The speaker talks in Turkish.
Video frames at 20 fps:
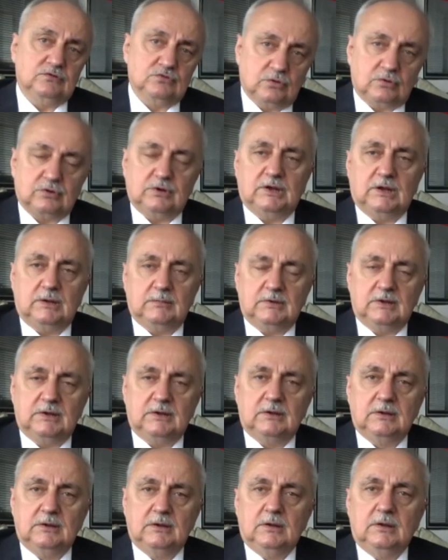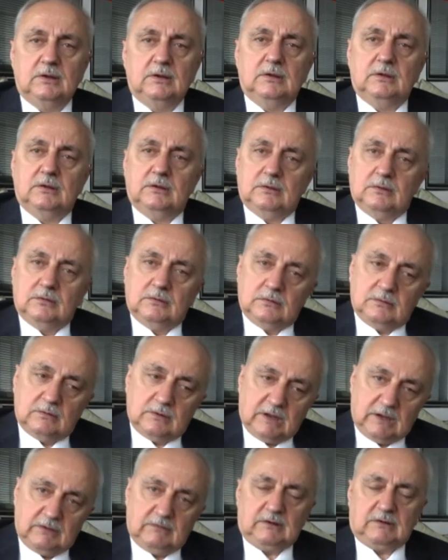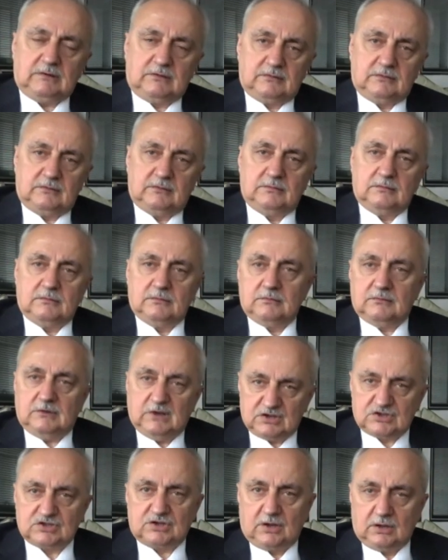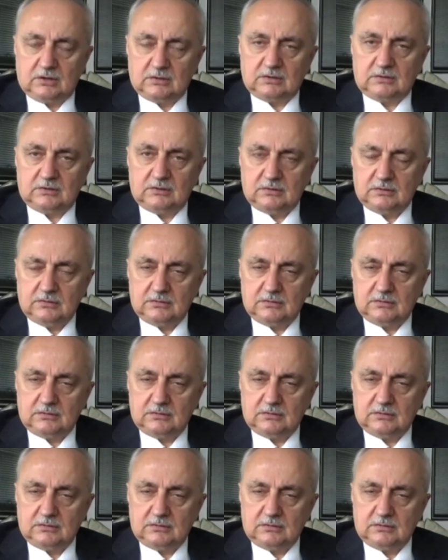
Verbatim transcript: çok önemli. Evet, geç kaldık.